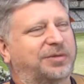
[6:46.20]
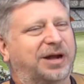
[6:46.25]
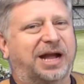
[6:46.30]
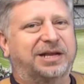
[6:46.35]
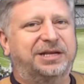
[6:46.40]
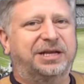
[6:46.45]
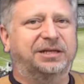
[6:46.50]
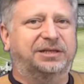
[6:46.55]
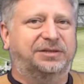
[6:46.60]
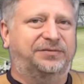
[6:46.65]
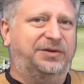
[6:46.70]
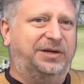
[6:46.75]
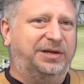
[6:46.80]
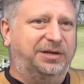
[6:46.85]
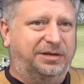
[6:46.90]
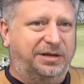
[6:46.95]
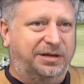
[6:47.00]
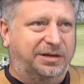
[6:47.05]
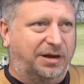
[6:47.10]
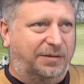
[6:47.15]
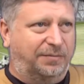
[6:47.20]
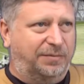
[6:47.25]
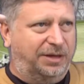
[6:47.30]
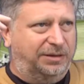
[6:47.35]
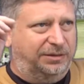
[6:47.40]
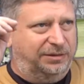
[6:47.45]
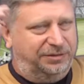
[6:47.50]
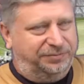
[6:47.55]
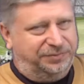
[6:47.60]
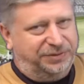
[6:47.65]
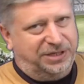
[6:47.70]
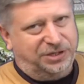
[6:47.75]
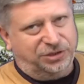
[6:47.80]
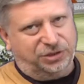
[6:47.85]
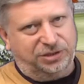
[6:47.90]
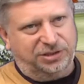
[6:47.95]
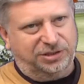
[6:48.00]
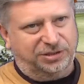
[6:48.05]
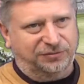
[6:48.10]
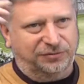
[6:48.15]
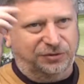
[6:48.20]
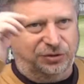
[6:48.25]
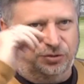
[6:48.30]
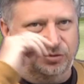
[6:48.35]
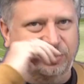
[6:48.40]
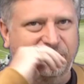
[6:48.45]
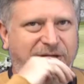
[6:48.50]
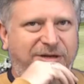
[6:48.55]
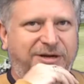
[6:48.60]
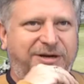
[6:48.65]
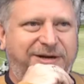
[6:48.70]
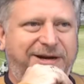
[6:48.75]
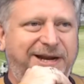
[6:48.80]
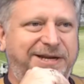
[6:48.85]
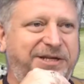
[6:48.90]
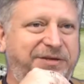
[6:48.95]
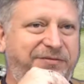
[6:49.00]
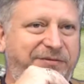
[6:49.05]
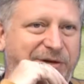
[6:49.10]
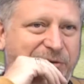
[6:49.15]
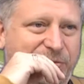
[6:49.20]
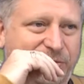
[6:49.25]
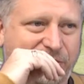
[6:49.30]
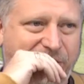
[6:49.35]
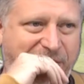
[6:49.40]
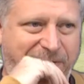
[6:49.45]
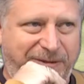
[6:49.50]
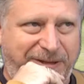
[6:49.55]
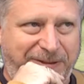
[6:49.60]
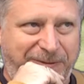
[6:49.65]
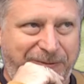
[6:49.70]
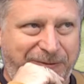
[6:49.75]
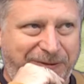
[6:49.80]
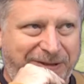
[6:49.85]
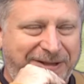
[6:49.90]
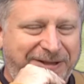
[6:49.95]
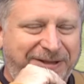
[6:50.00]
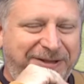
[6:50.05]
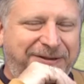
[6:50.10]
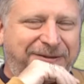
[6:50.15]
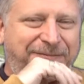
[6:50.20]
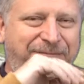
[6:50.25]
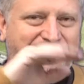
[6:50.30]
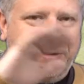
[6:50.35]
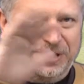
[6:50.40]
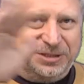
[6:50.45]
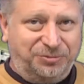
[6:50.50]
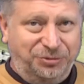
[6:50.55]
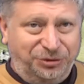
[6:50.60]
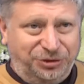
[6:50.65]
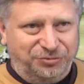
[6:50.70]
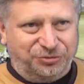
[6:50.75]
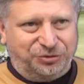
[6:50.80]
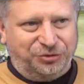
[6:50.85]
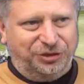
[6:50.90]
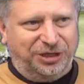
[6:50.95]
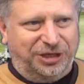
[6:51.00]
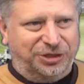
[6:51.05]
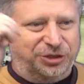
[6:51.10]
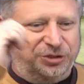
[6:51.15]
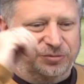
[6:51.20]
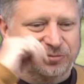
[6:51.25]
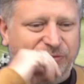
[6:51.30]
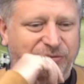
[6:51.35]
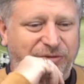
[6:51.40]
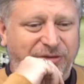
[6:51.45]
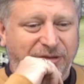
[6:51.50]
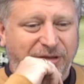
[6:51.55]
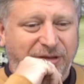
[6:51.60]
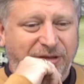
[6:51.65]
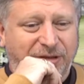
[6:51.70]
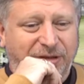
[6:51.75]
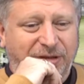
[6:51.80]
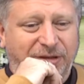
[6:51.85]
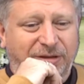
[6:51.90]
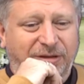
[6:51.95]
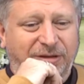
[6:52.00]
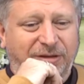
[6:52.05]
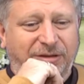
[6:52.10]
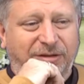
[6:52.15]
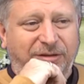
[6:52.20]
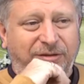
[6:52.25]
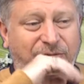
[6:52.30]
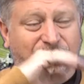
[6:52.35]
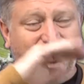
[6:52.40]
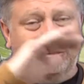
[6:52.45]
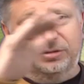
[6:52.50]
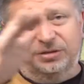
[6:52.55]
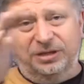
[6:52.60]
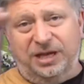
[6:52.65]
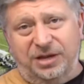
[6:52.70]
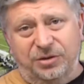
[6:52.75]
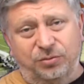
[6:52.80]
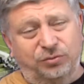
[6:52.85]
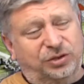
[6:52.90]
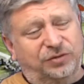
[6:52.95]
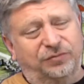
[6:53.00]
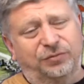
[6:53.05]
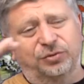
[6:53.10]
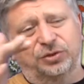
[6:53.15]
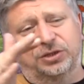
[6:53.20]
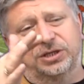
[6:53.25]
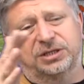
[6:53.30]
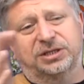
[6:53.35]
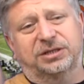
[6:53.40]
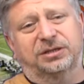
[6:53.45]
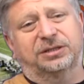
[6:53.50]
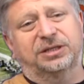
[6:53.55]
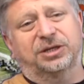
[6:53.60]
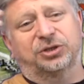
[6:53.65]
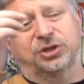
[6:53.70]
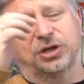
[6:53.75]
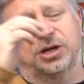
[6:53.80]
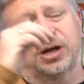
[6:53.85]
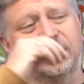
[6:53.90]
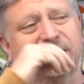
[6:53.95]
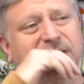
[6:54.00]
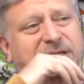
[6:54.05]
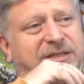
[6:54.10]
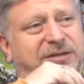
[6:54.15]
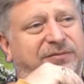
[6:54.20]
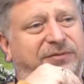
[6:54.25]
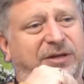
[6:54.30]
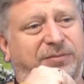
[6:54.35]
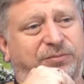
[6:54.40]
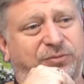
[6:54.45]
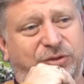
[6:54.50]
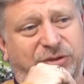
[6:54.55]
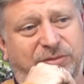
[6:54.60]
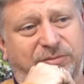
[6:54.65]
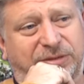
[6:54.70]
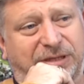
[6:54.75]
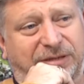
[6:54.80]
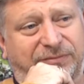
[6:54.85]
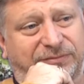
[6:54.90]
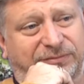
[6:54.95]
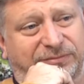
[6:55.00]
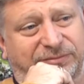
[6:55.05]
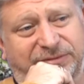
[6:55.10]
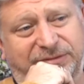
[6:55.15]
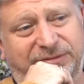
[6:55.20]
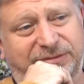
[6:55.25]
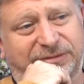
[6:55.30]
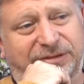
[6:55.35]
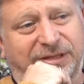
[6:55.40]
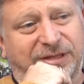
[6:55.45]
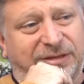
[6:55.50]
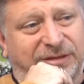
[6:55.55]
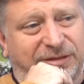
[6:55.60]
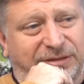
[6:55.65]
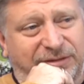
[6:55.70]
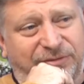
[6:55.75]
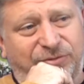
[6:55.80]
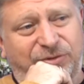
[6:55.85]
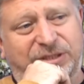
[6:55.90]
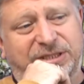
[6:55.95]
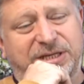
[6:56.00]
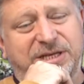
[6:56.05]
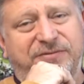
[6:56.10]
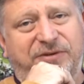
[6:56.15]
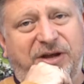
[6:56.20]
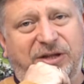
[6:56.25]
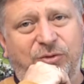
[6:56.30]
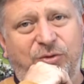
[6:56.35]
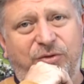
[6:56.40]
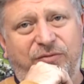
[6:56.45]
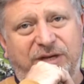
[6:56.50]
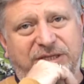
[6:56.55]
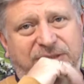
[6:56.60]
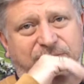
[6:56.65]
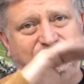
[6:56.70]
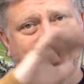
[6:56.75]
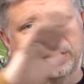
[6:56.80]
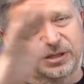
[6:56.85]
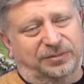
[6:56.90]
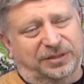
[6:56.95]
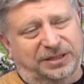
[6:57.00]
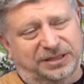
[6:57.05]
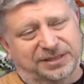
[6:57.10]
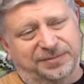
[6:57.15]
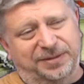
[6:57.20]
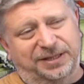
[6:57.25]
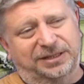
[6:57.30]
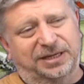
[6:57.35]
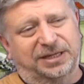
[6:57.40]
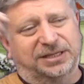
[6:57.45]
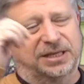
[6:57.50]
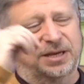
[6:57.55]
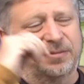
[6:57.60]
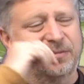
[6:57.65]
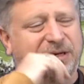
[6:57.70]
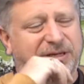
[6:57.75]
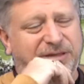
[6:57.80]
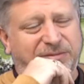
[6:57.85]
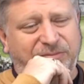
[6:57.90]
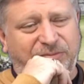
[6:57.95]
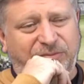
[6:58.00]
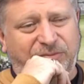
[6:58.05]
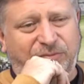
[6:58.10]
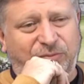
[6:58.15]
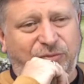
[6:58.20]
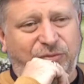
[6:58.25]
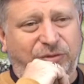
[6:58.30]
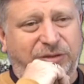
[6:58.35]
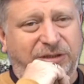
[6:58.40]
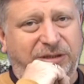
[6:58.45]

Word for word: конец великой команды. Да подождите вы еще хоронить великую команду. Посмотрим, что дальше будет. Ну вот я не удивлюсь, если тех же голландцев, допустим, там, э, ну если не в одной восьмой, там надо смотреть, с кем они будут